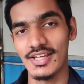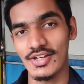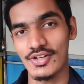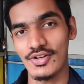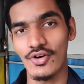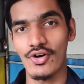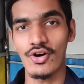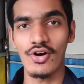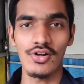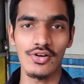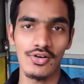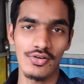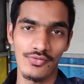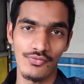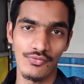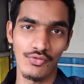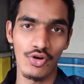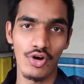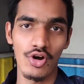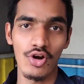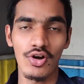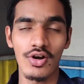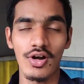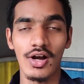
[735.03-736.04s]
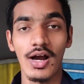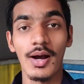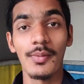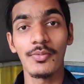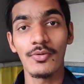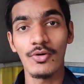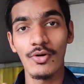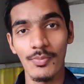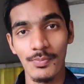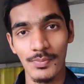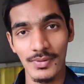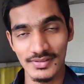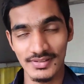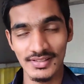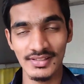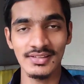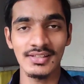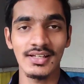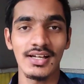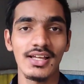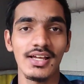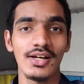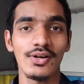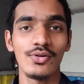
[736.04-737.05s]
एक और ब्लॉग आपको
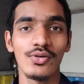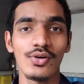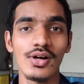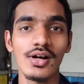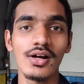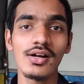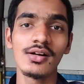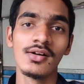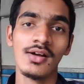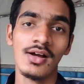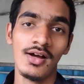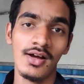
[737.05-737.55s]
पसंद आया होगा